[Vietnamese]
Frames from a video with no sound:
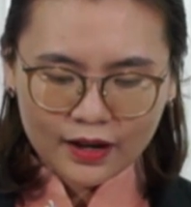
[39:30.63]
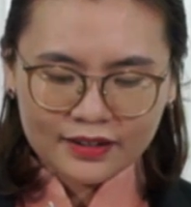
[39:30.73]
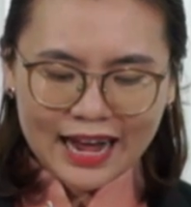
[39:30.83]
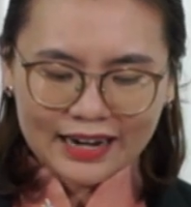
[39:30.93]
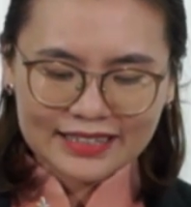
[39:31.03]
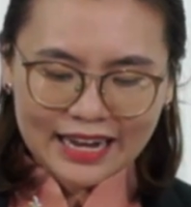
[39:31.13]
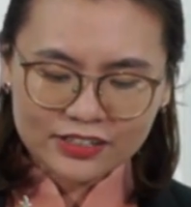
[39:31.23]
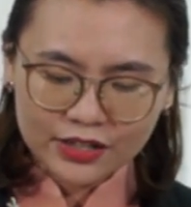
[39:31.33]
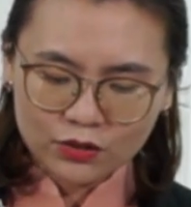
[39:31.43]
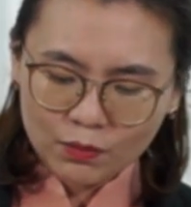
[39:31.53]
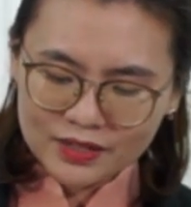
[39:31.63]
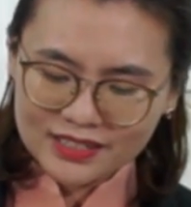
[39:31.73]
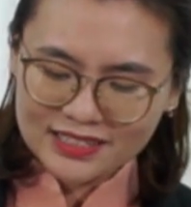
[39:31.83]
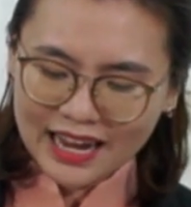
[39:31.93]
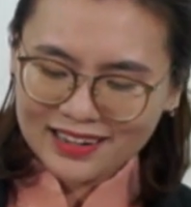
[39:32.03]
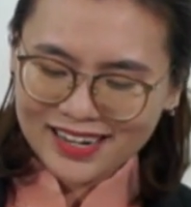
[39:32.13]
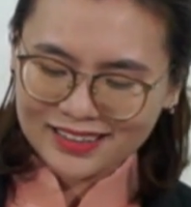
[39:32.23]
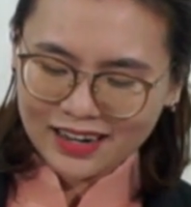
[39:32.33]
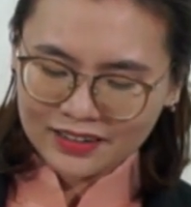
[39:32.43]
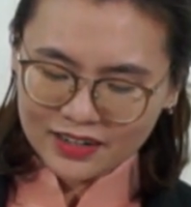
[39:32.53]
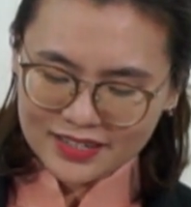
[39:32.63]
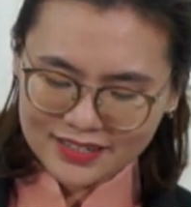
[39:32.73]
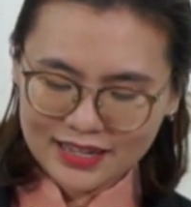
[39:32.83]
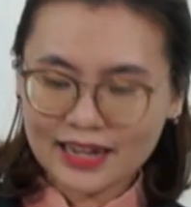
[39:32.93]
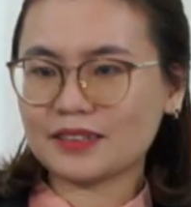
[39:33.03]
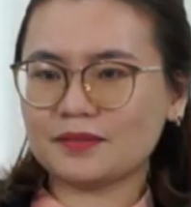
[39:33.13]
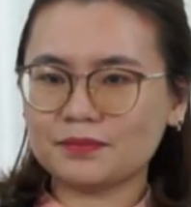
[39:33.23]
đặt giá trị của mình sai lệch ở nơi sắc